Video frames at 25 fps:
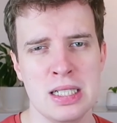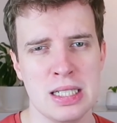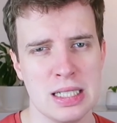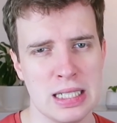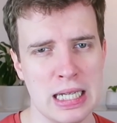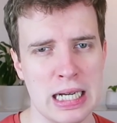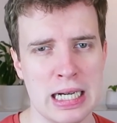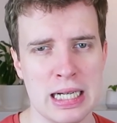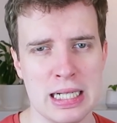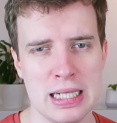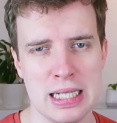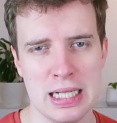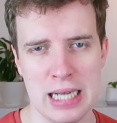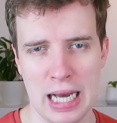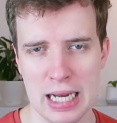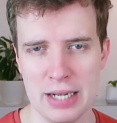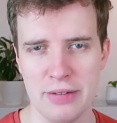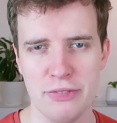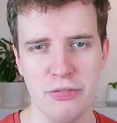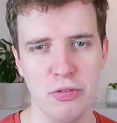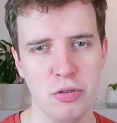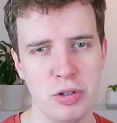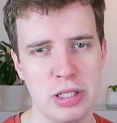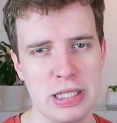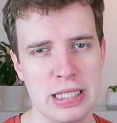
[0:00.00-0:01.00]
ja,
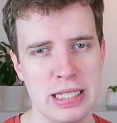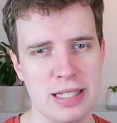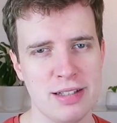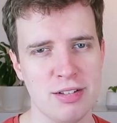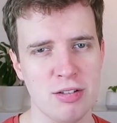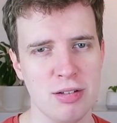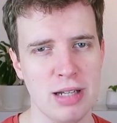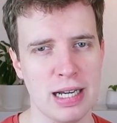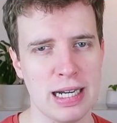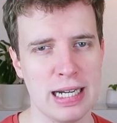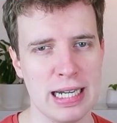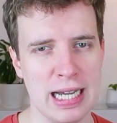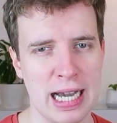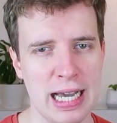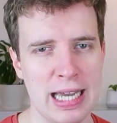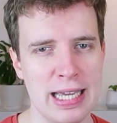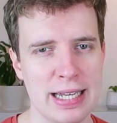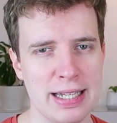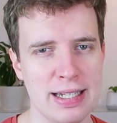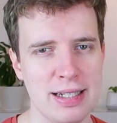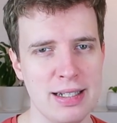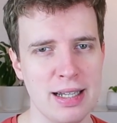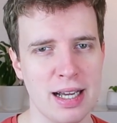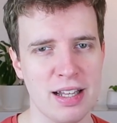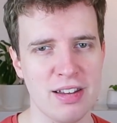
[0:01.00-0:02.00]
hat wohl nicht so lange
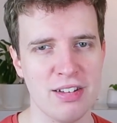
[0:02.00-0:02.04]
gehalten.